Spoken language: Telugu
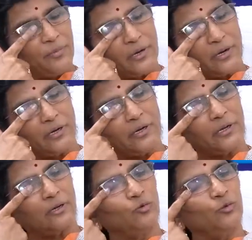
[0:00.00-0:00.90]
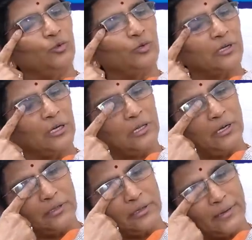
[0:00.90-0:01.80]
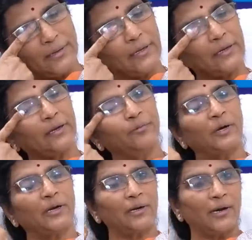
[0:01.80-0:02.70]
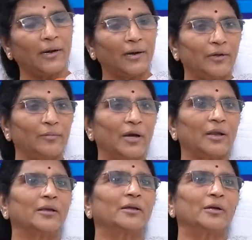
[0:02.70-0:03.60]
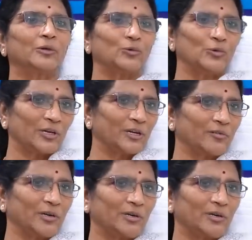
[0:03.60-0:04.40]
పేరు అంటే కూతురు కదా అందుకని ఇంకేం మాట్లాడాలి బాలయ్య అని అనుకున్నారు